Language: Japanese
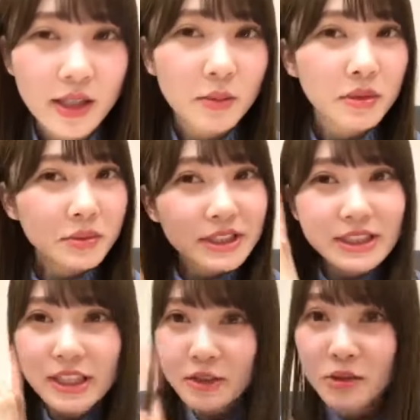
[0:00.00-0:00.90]
え、耳
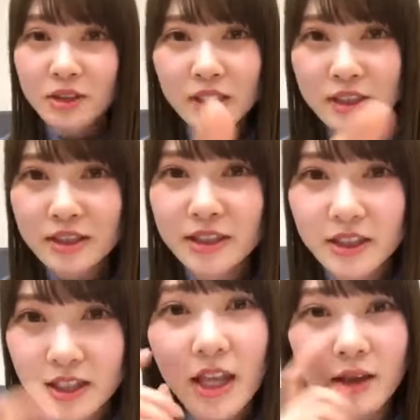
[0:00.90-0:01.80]
ちっちゃい。よく気づい
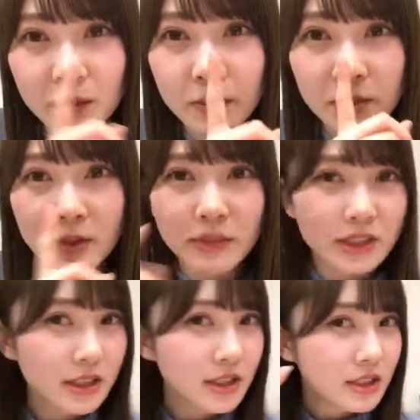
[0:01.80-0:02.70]
たね。耳
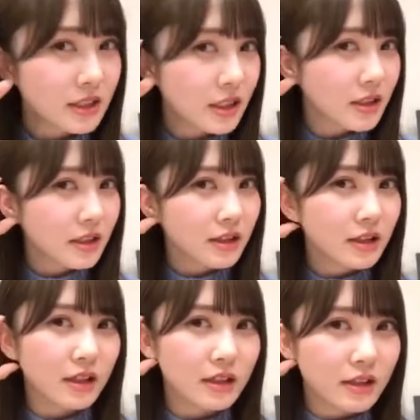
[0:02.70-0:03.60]
めっちゃちっちゃいんだっ
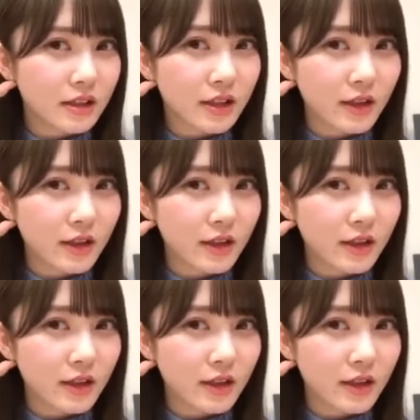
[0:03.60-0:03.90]
て。